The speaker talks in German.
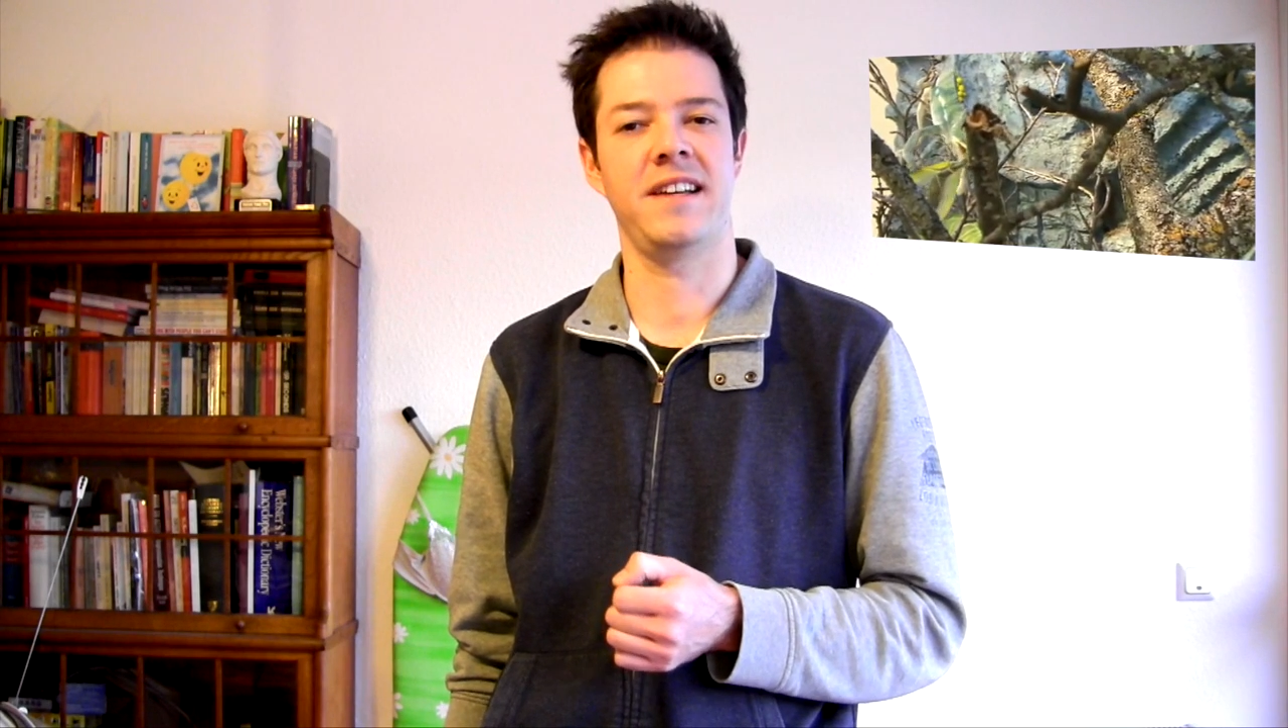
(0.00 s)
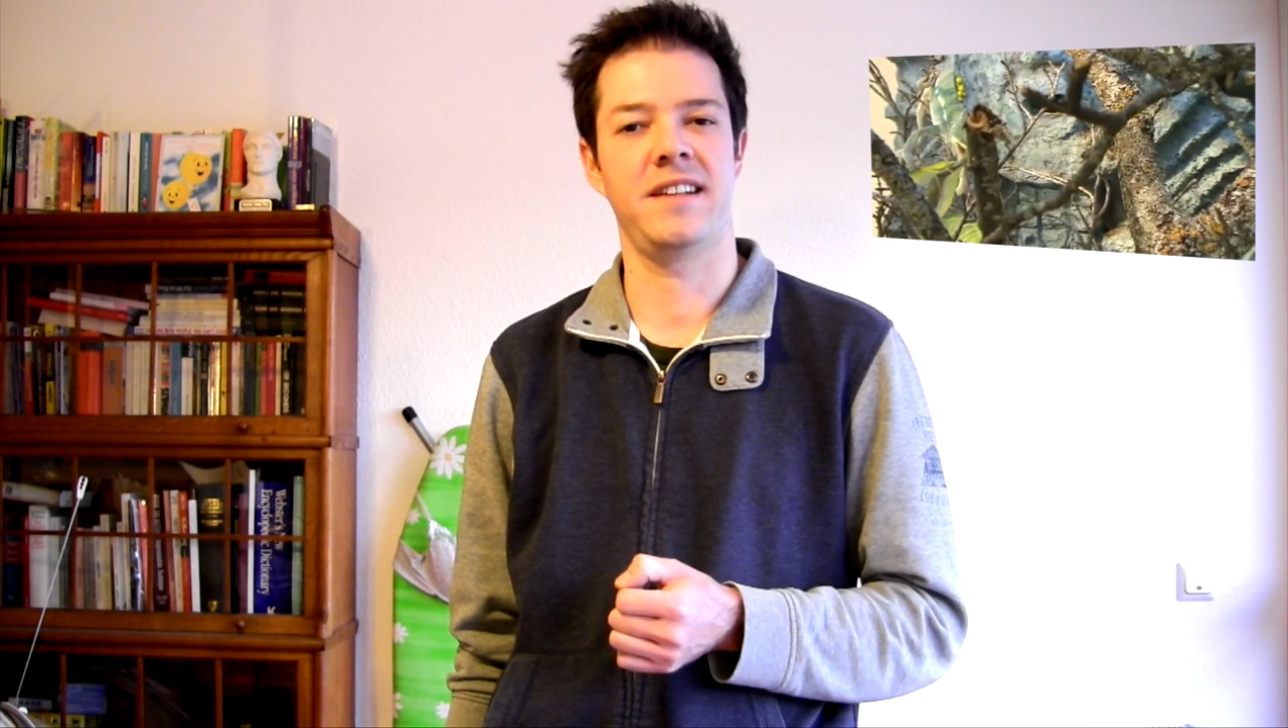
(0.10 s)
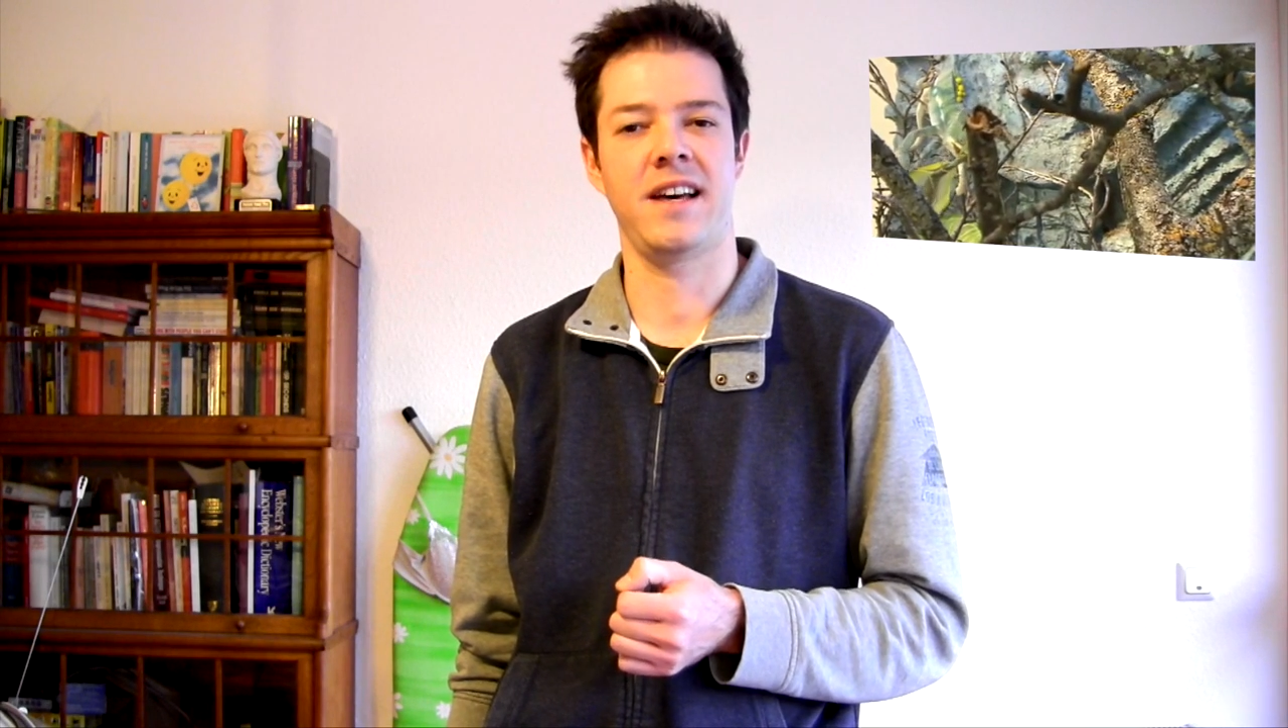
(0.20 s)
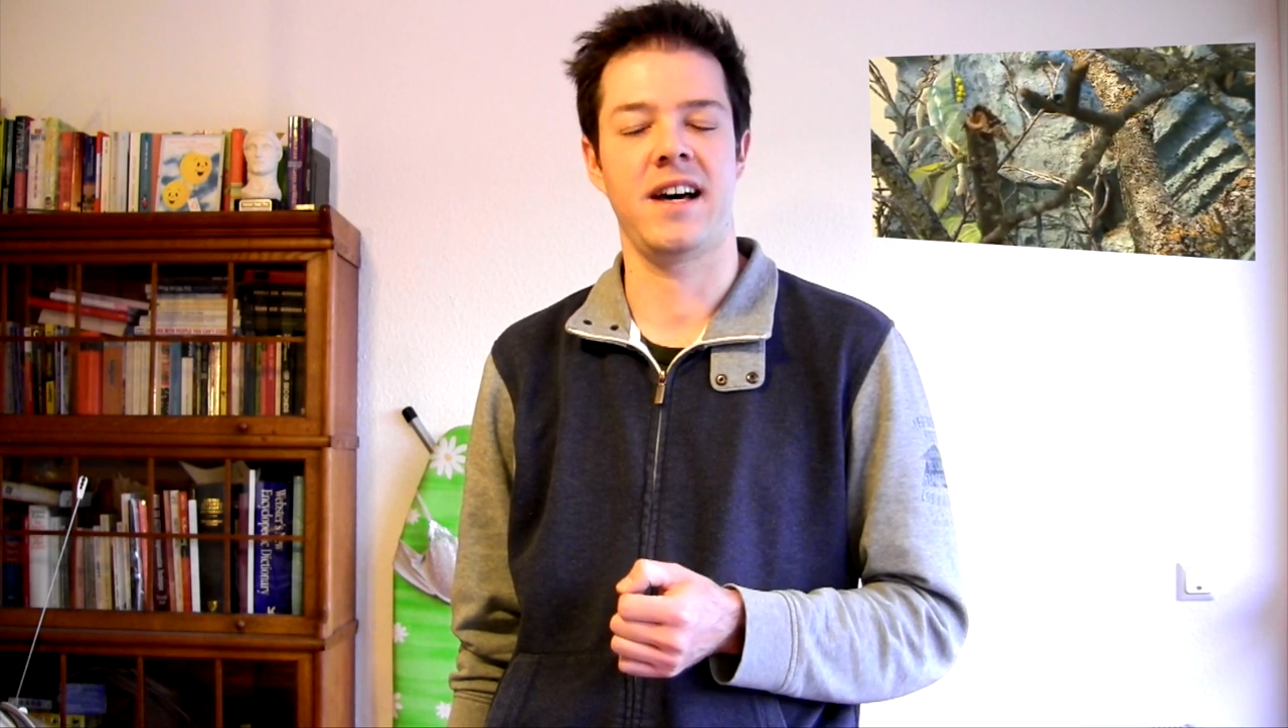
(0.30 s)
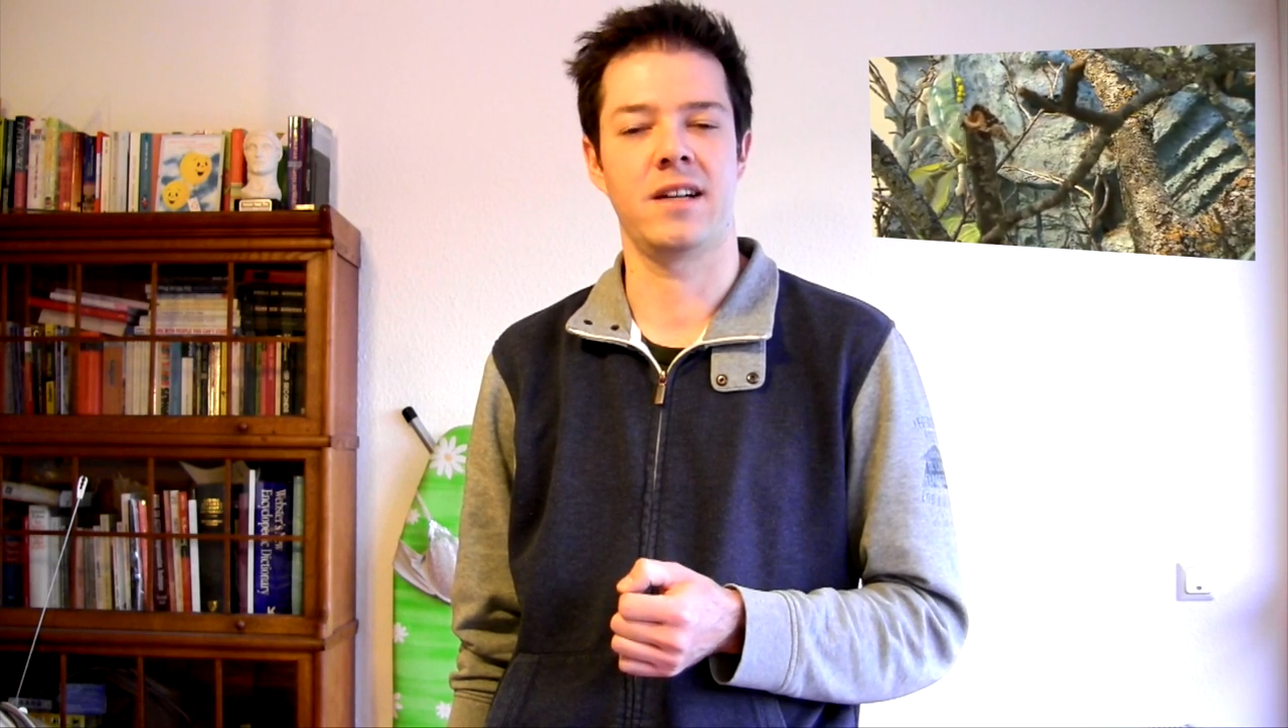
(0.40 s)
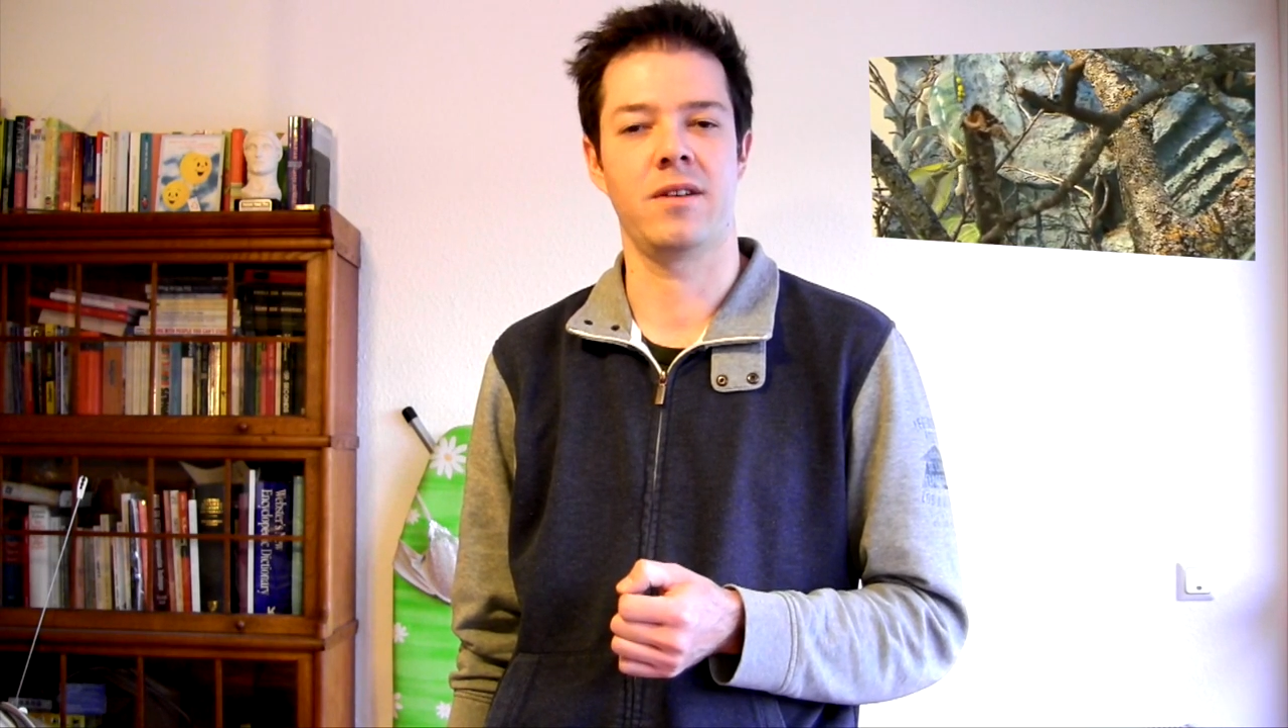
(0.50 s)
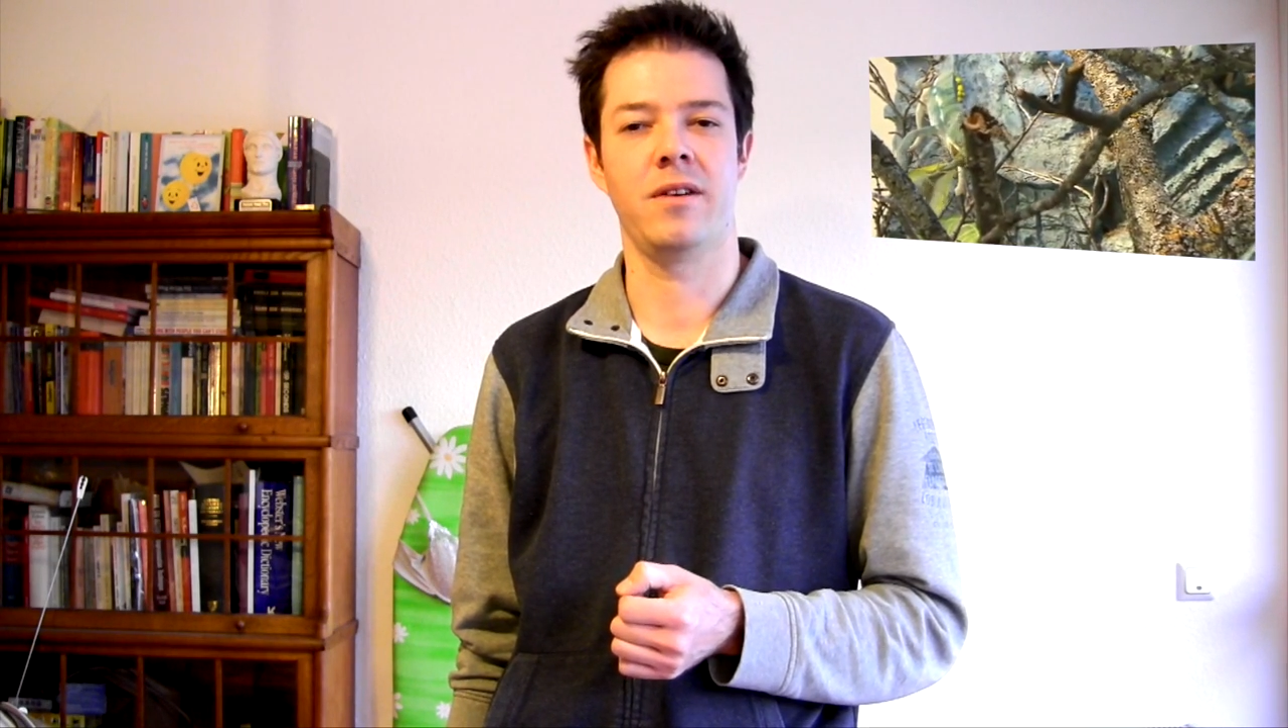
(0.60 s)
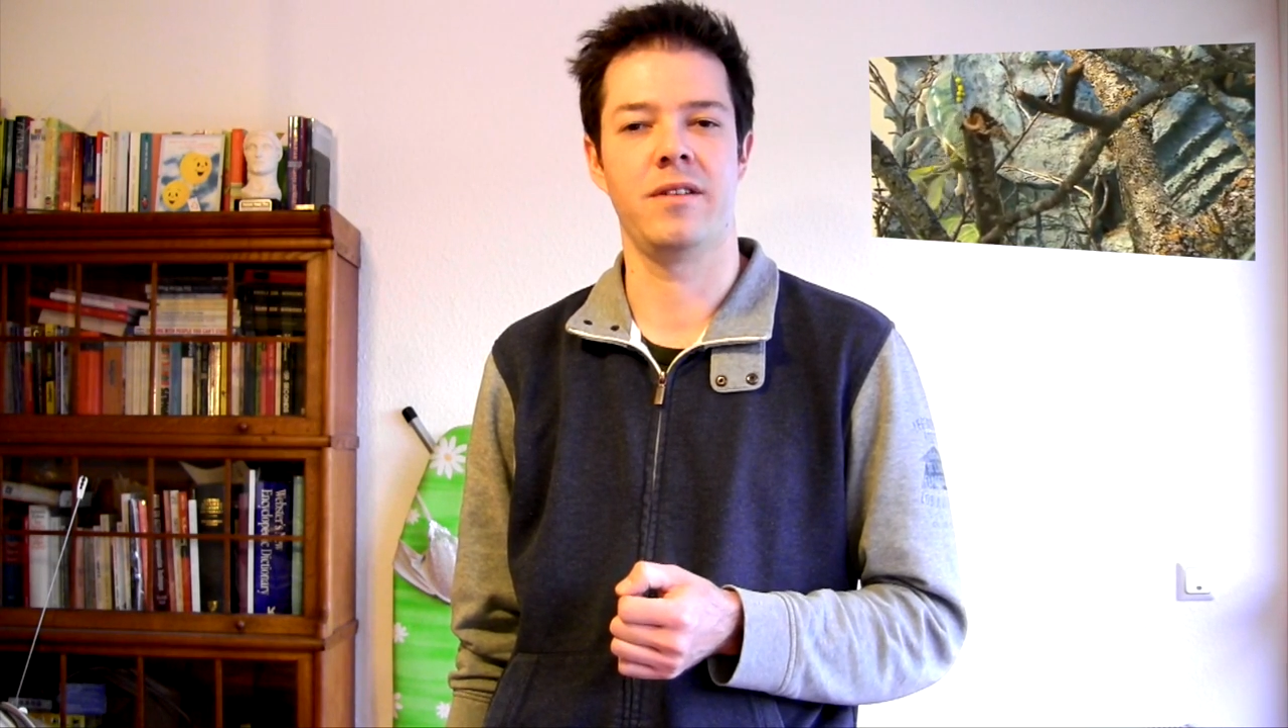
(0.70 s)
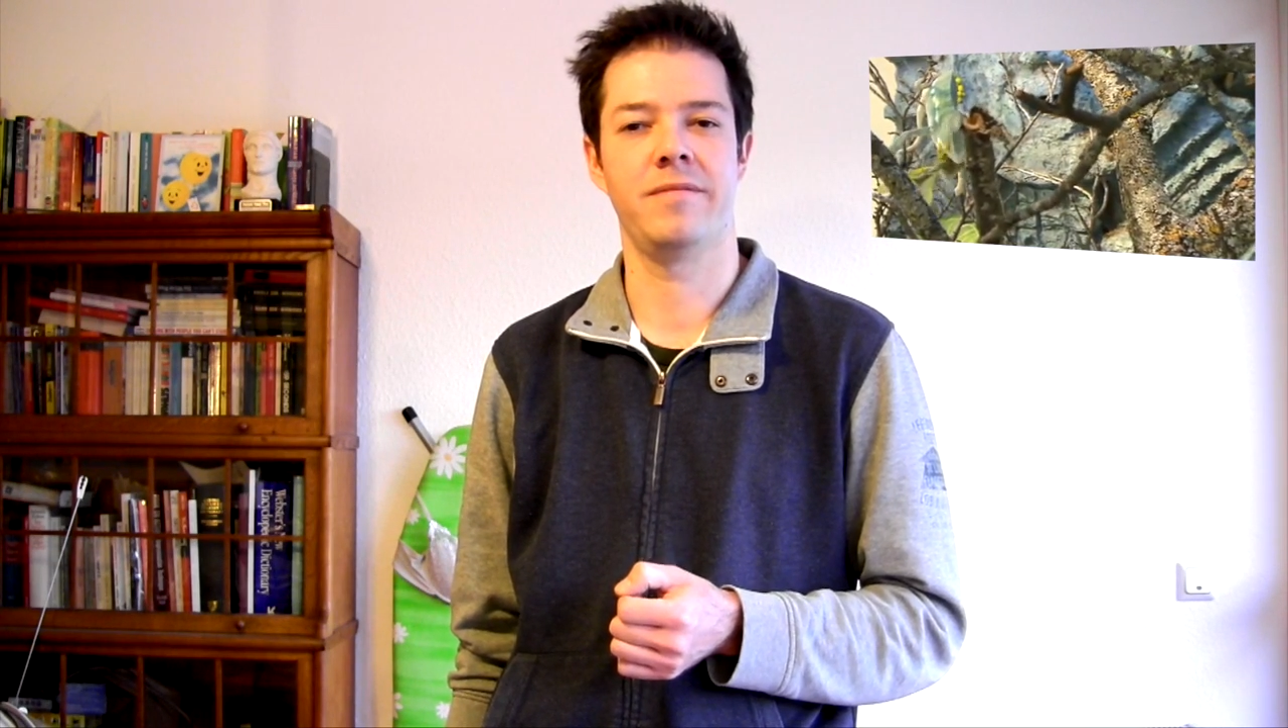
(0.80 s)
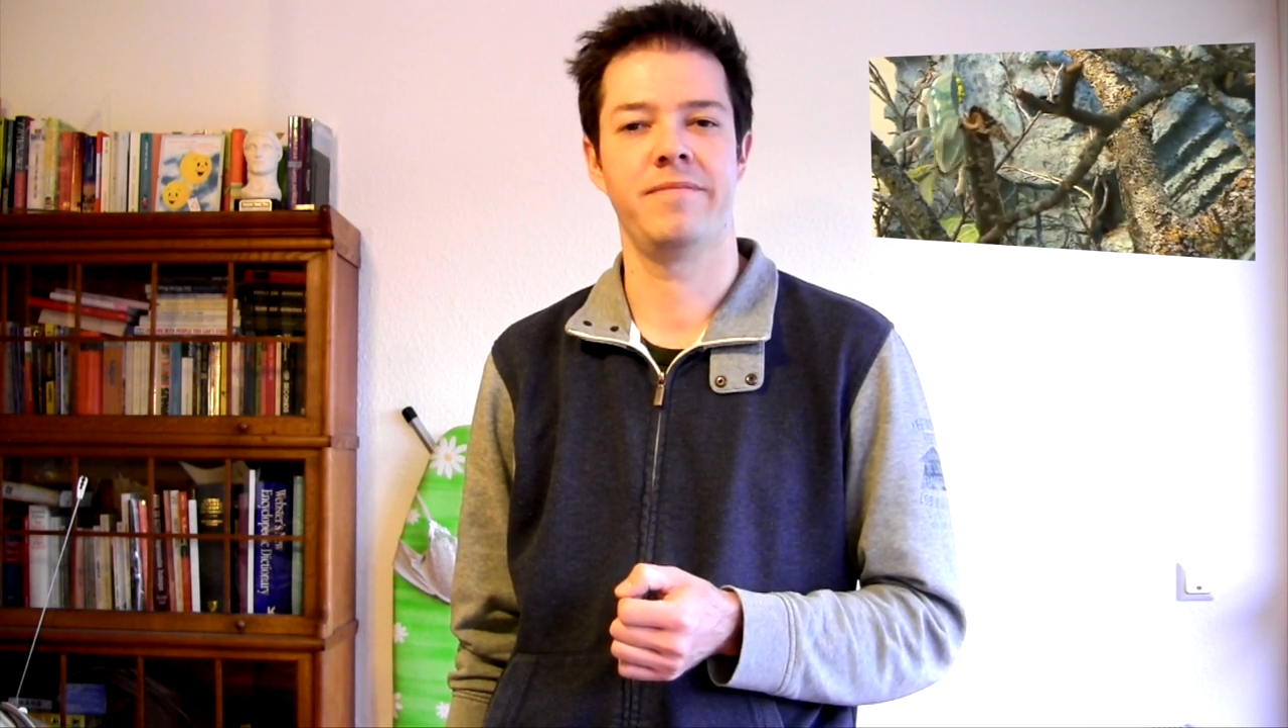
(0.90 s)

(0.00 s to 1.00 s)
ertragen können. Oh.